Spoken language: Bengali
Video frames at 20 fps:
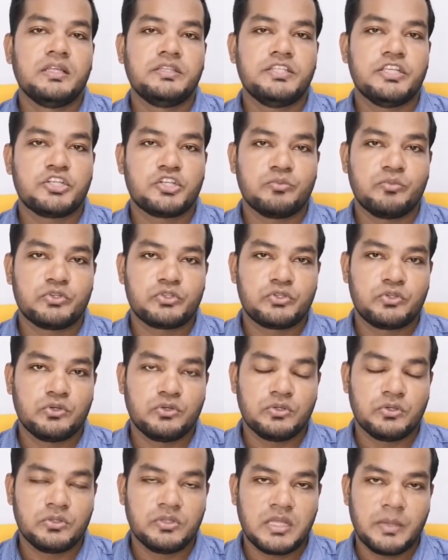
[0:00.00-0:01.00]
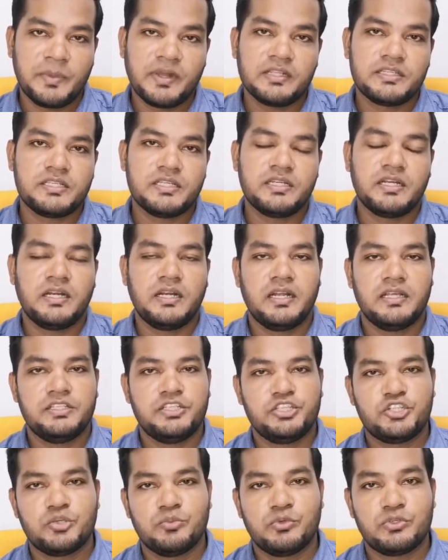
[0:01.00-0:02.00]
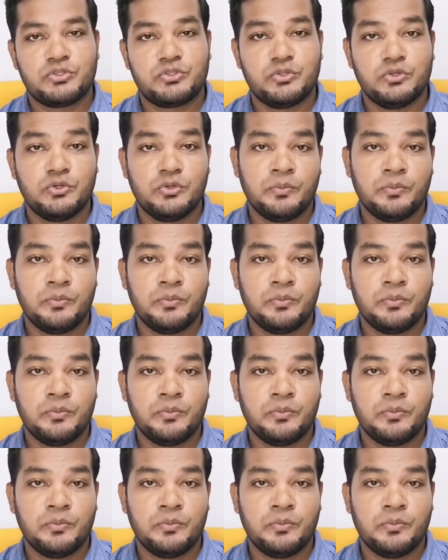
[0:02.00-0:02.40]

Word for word: যে সমস্ত দামাল ছেলেরা যে সমস্ত